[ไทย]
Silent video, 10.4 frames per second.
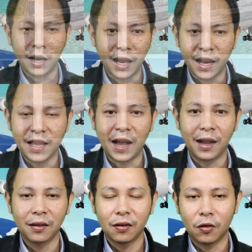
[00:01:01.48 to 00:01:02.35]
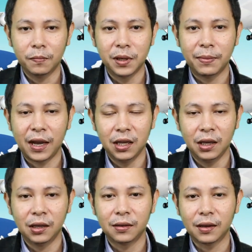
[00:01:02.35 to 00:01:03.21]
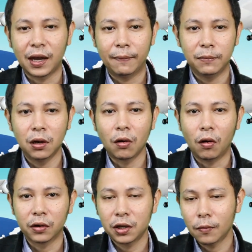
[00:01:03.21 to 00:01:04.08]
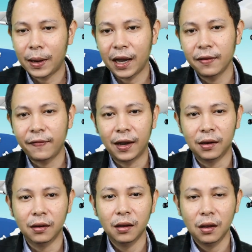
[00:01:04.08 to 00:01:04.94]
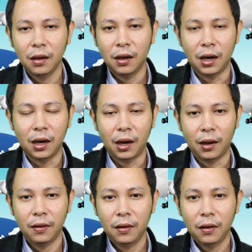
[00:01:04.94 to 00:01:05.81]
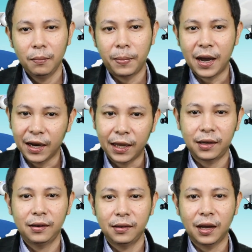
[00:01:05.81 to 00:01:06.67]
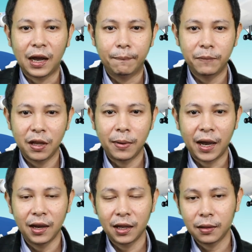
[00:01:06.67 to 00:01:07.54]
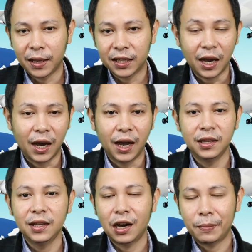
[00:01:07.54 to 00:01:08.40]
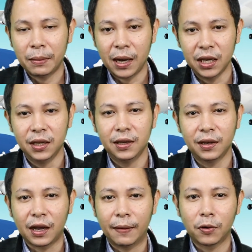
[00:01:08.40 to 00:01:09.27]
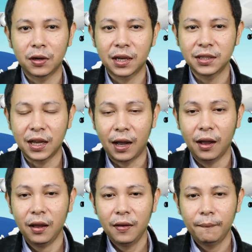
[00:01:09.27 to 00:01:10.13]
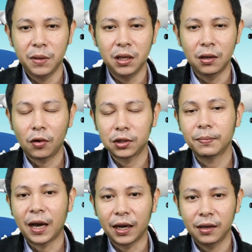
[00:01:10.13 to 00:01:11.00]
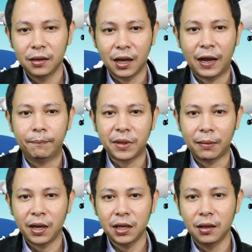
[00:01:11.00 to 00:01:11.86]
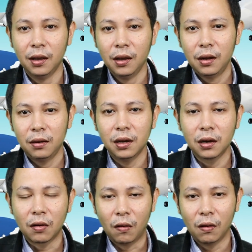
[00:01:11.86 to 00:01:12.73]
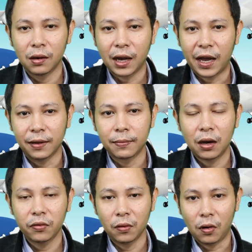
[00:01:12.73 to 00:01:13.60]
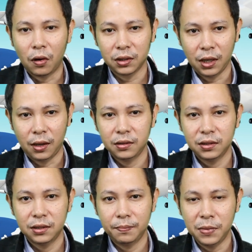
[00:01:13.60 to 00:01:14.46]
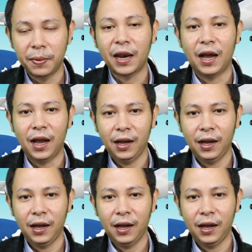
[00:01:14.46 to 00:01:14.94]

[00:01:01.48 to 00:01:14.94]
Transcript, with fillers: หลายๆอย่างของเมียนมาเองนะครับเรื่องของนโยบายฝั่งภาครัฐนะครับนโยบายรัฐบาลทหารที่เข้ามาใหม่นะครับค่อนข้างจะมีข้อจำกัดนะครับทำให้เรื่องของการนำเข้าส่งออกเนี่ยมีปัญ